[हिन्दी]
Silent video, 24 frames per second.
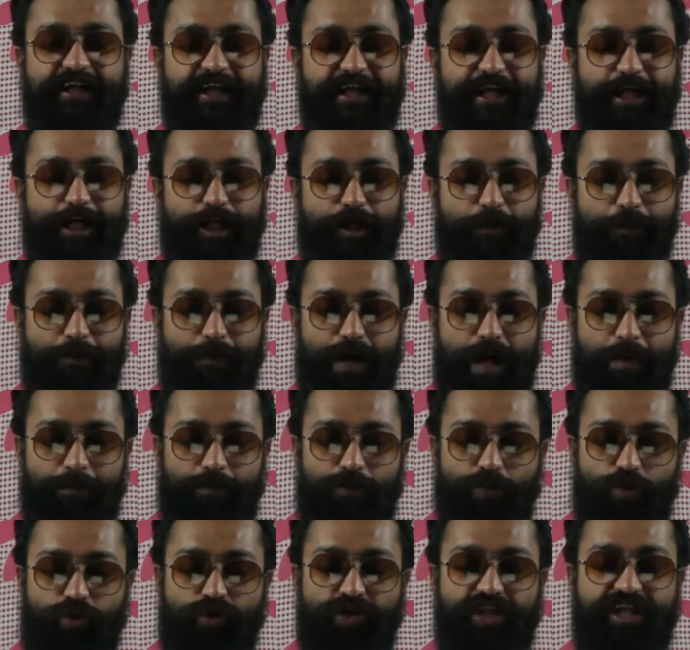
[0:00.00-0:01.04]
एक
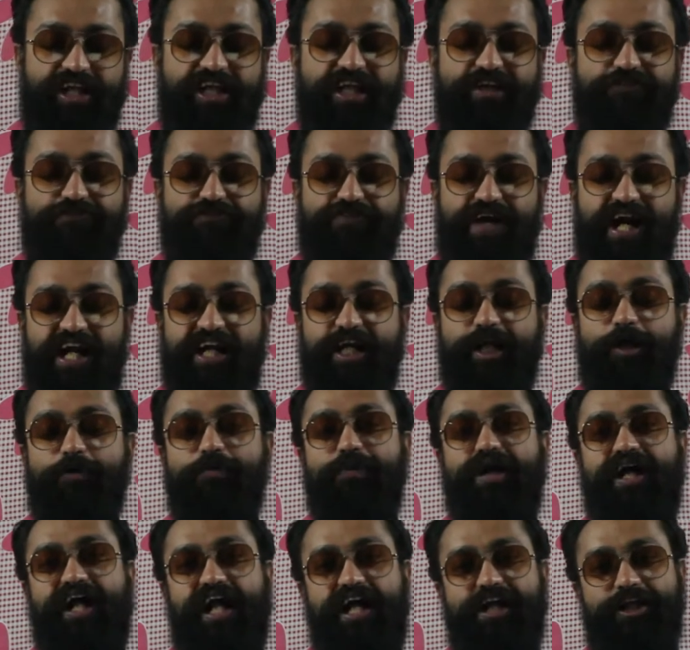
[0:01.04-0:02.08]
मामूली वेल्डिंग
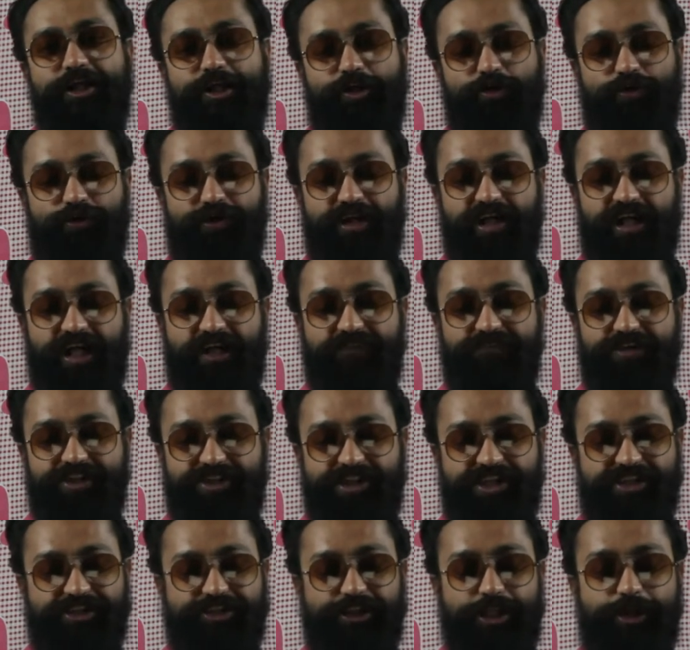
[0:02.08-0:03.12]
मकैनिक होने की
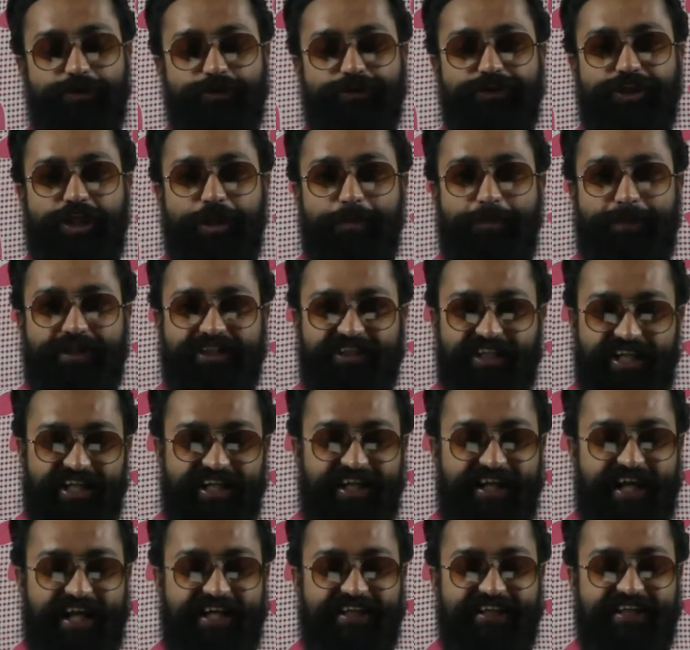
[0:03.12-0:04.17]
वजह से उसकी पत्नी
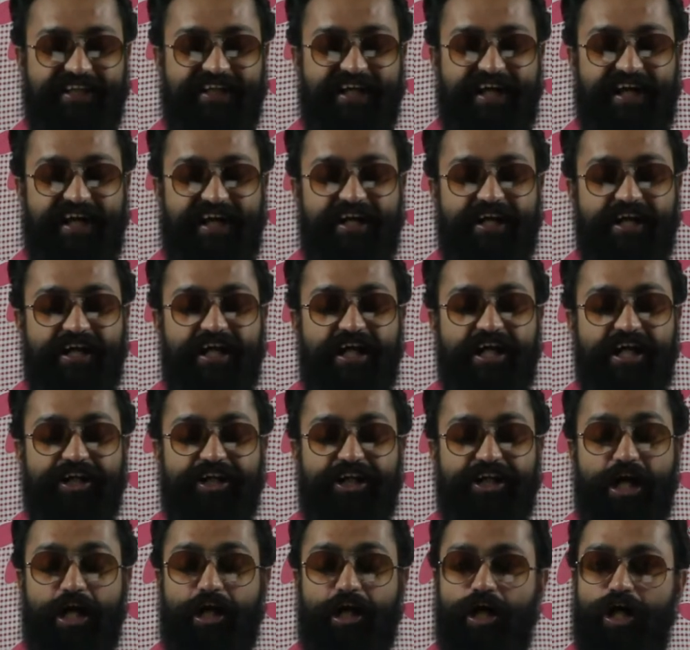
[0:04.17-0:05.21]
कहती है
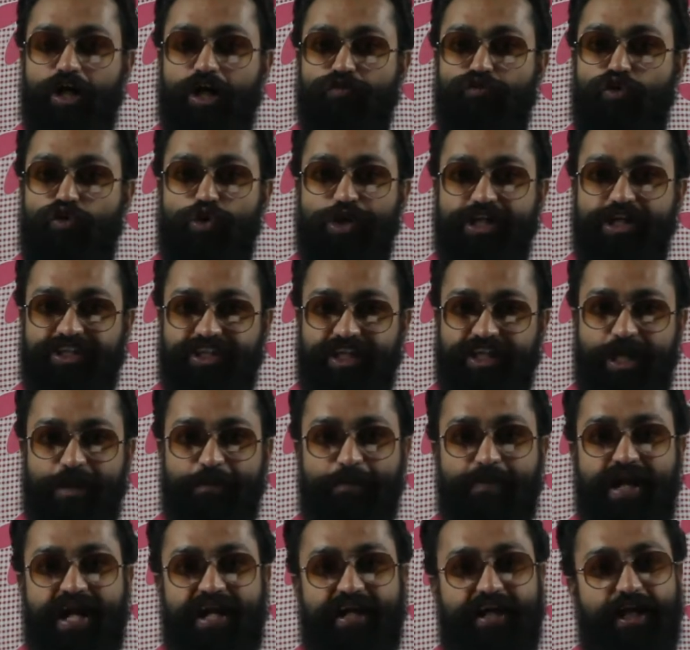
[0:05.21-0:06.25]
कि अगर वो इतने
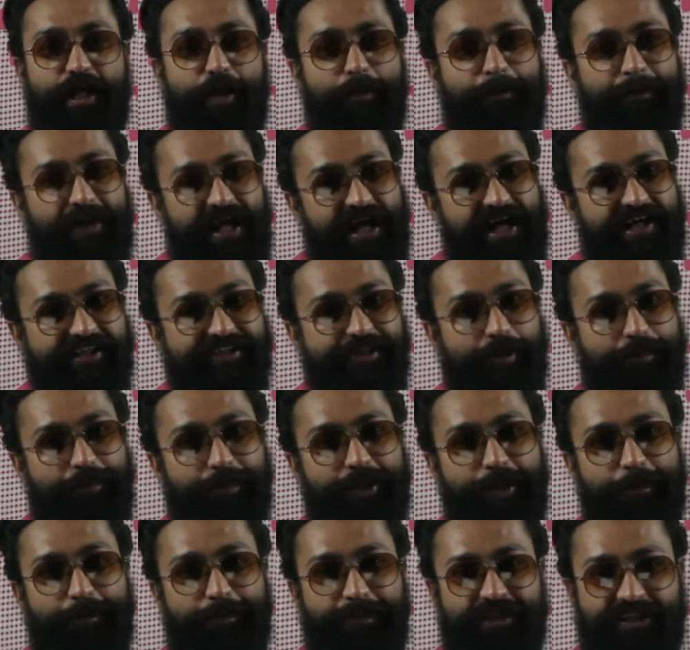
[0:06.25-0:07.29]
महंगे पैड्स
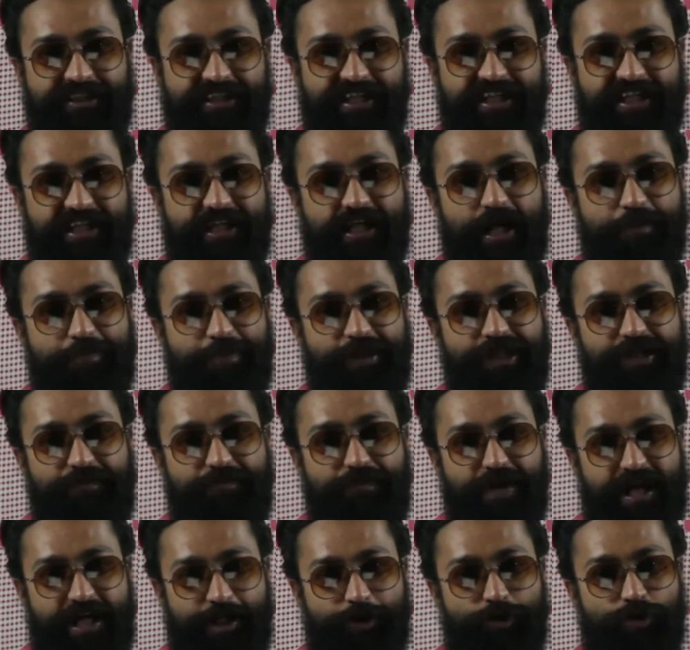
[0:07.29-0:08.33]
अपनी पत्नी अपनी
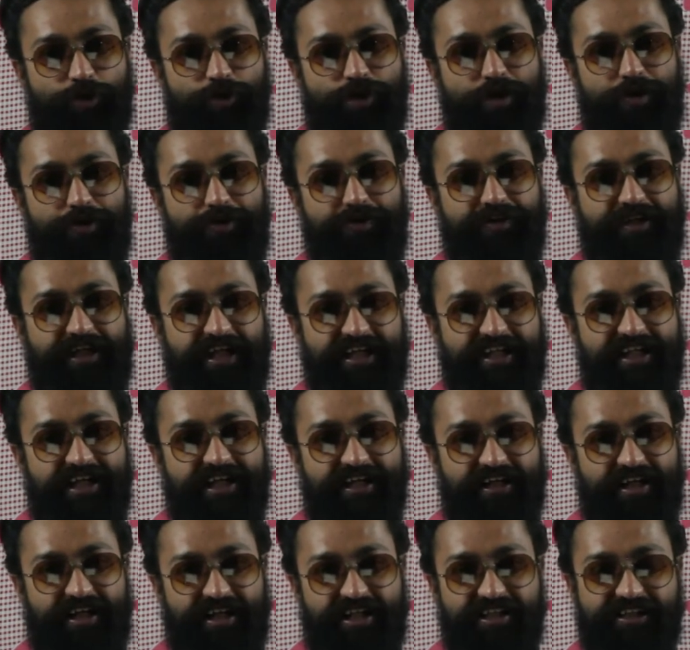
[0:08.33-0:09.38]
बहनों के लिए
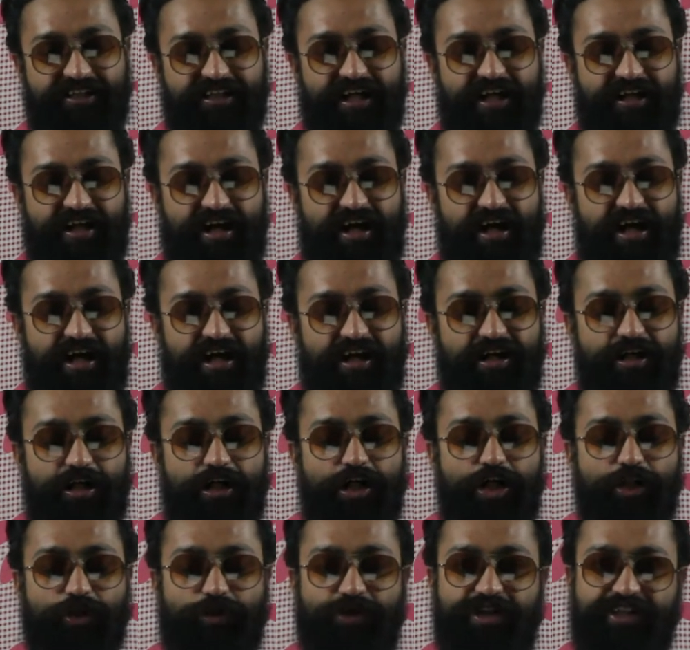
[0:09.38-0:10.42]
खरीदता रहा
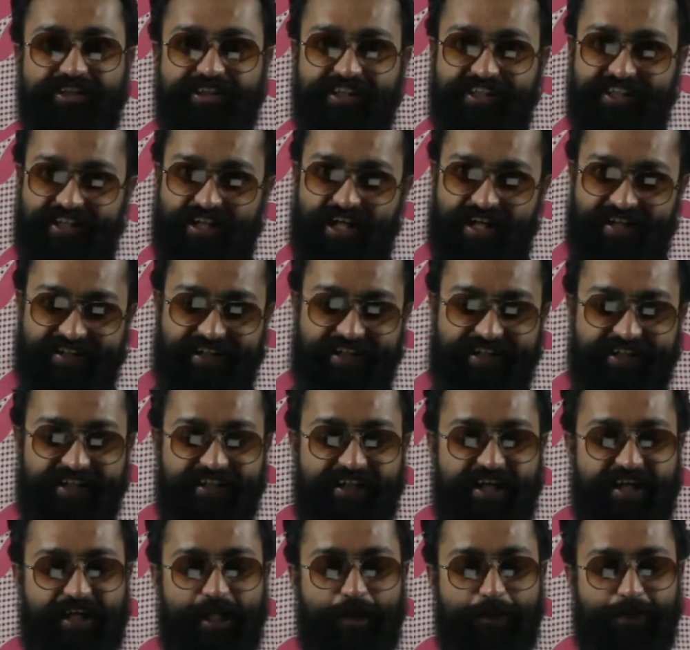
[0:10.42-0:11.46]
तो एक दिन खाने के
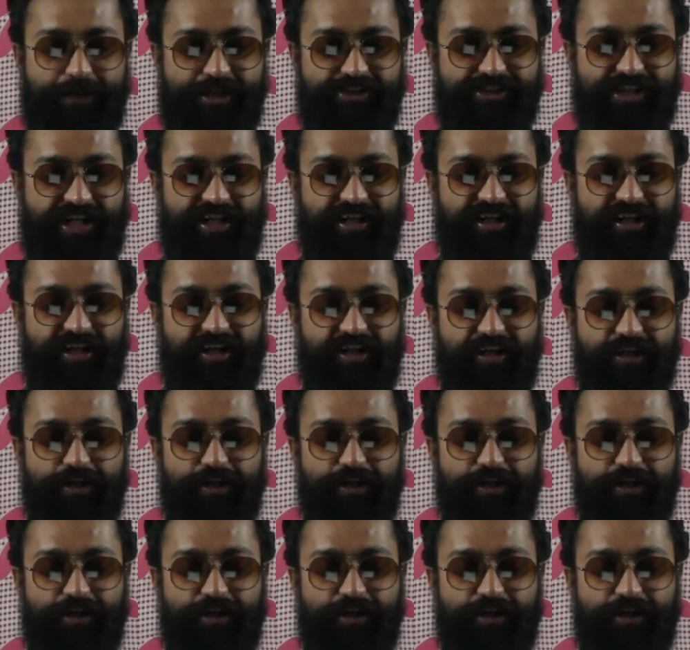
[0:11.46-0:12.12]
लाले पड़ जाएंगे